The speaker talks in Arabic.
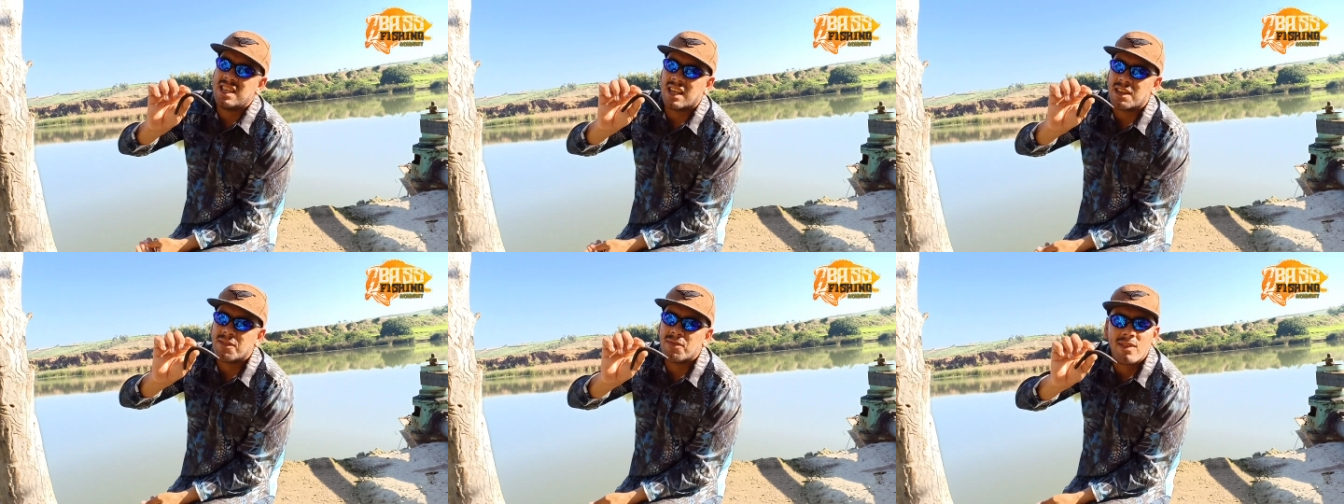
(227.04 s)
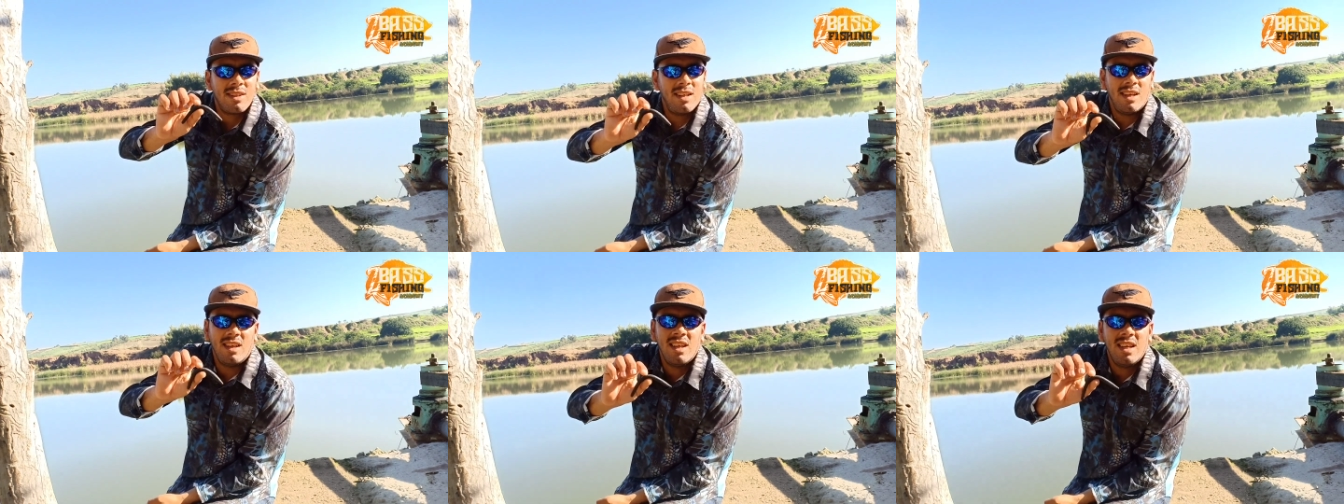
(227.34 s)

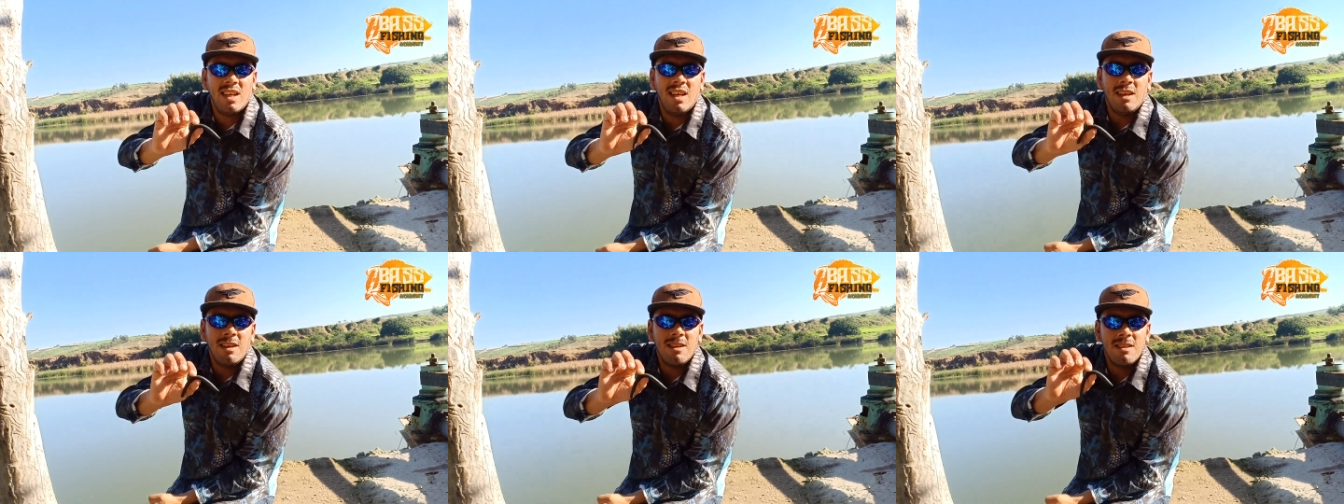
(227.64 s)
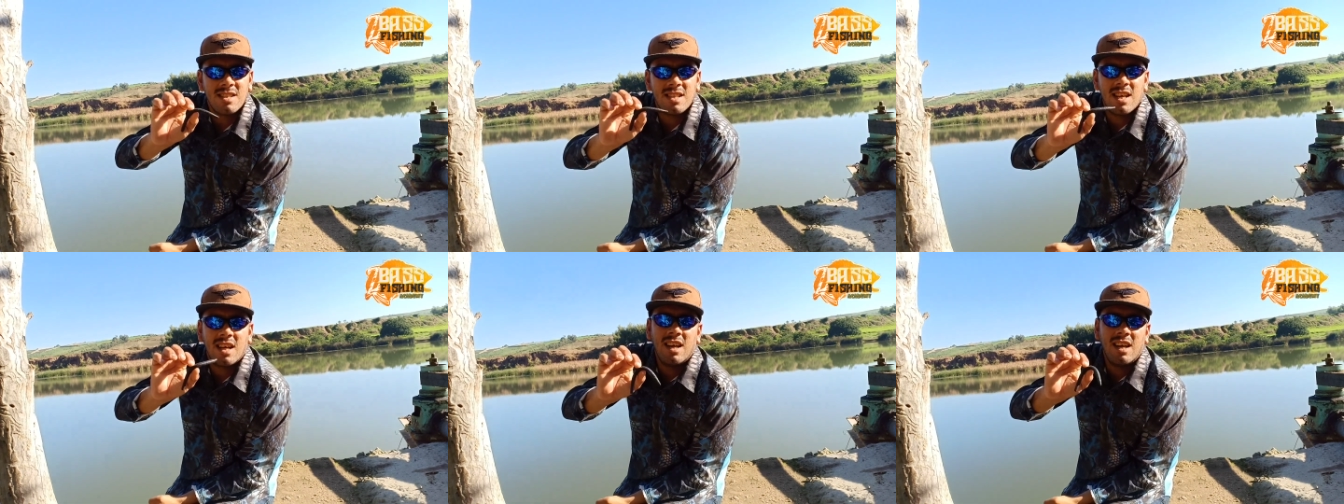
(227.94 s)
تعرفت عليه
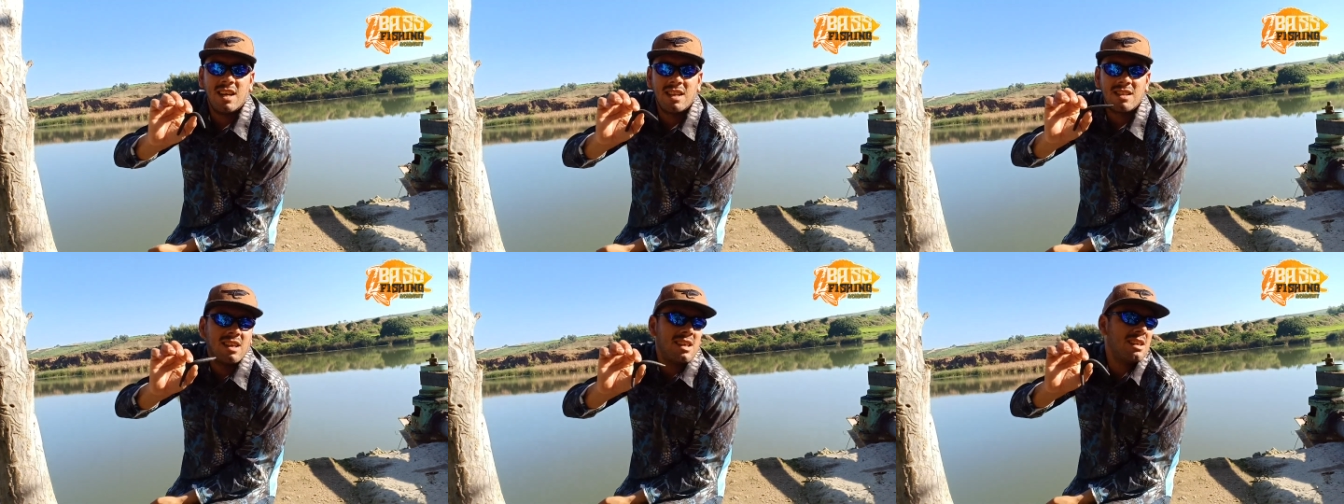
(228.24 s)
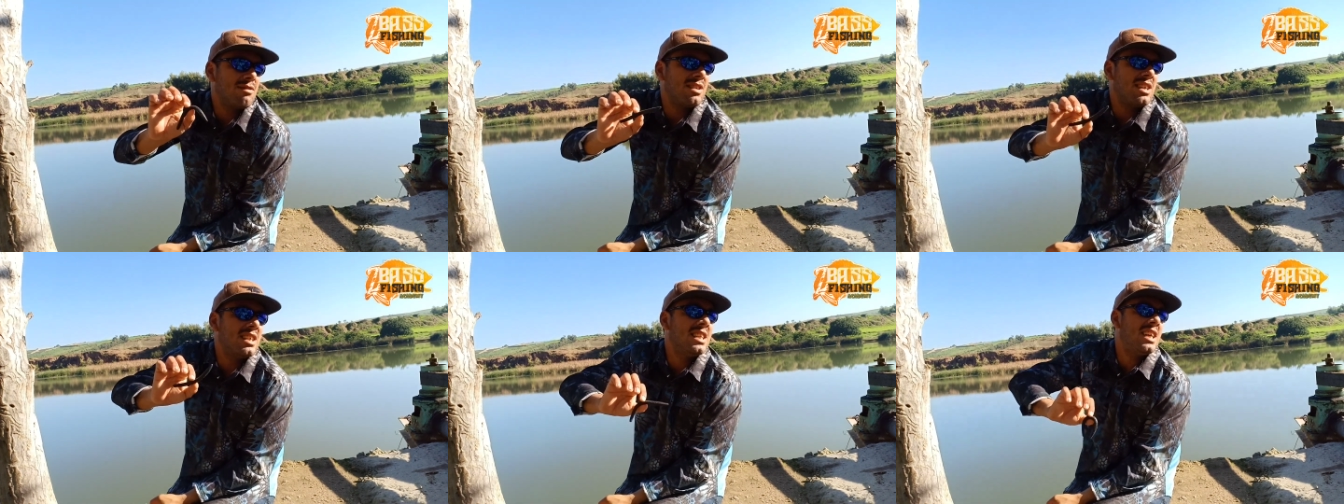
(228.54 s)
صراحه
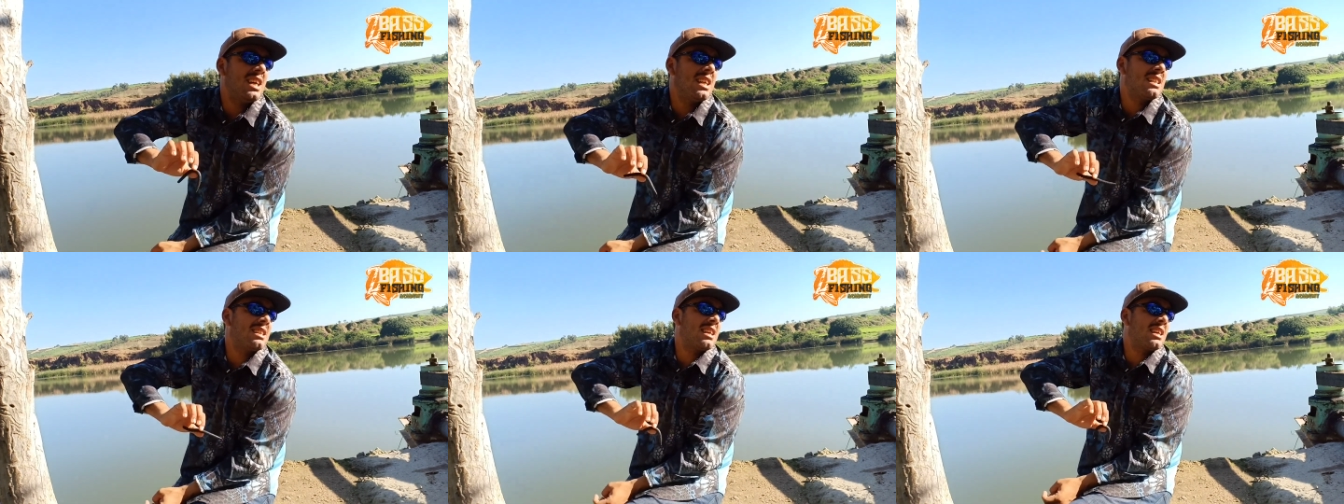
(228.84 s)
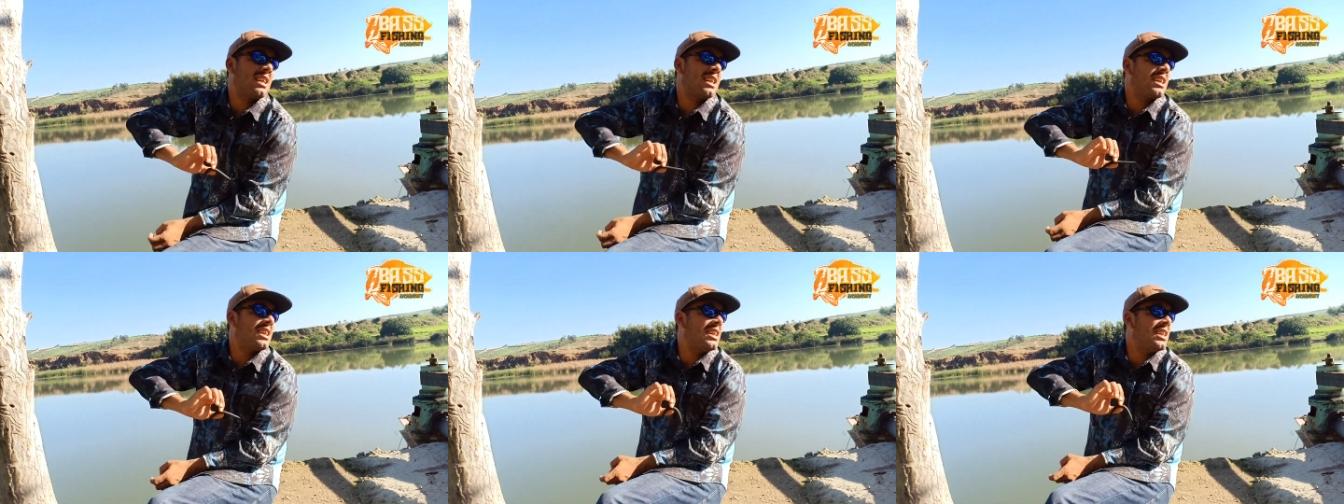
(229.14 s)
تعرفت عليه على
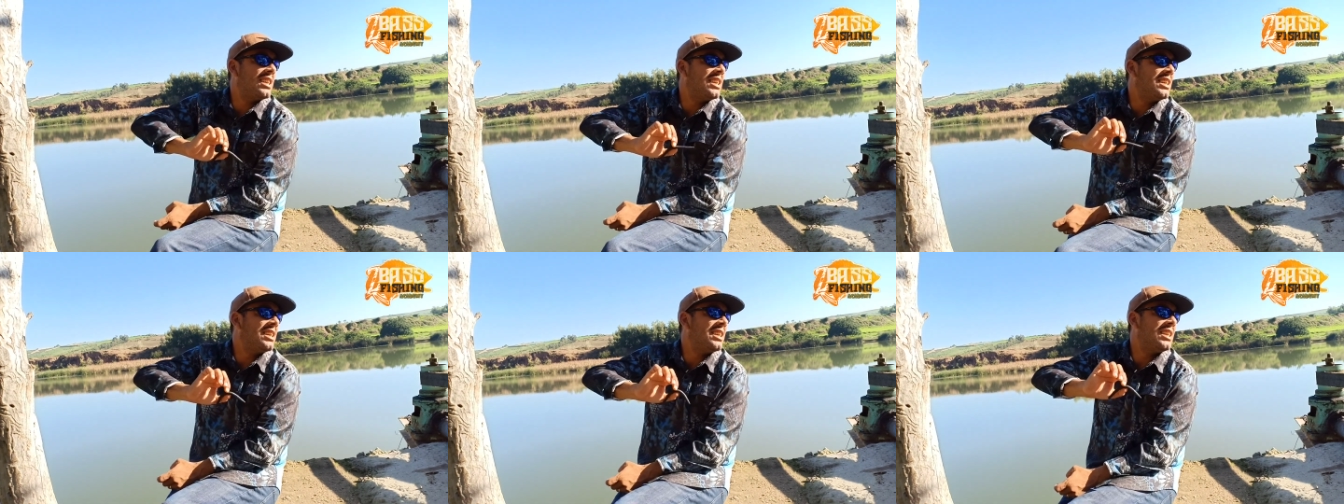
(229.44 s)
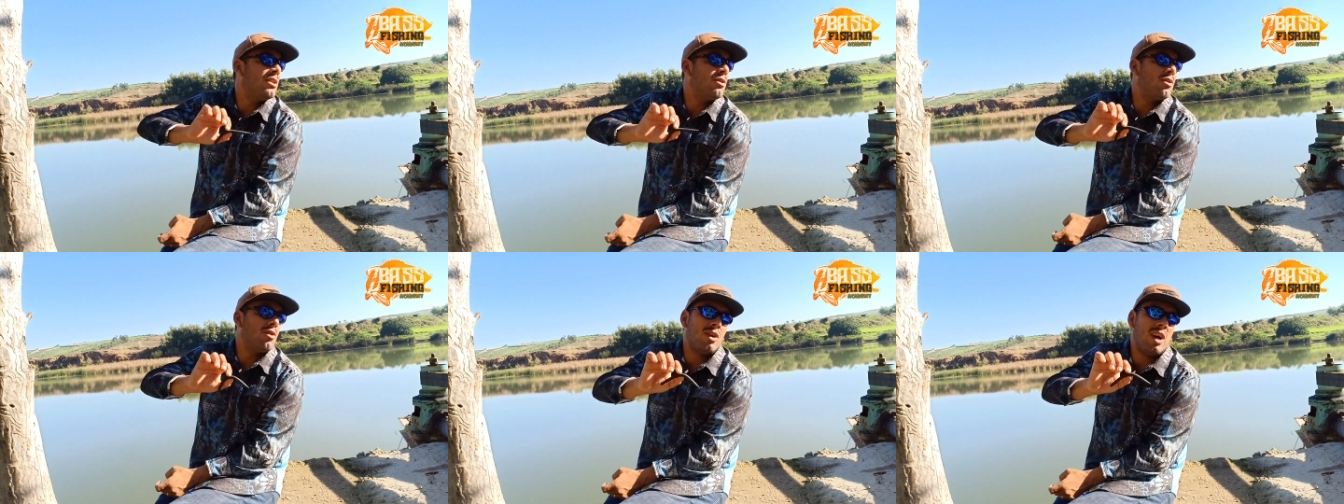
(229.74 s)
طريق
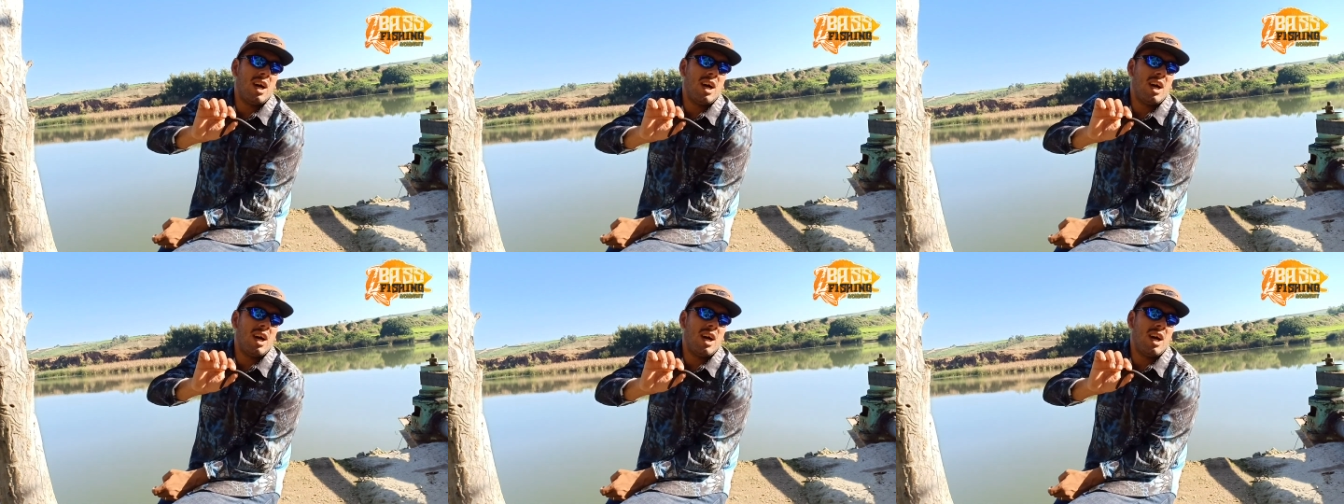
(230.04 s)
آه،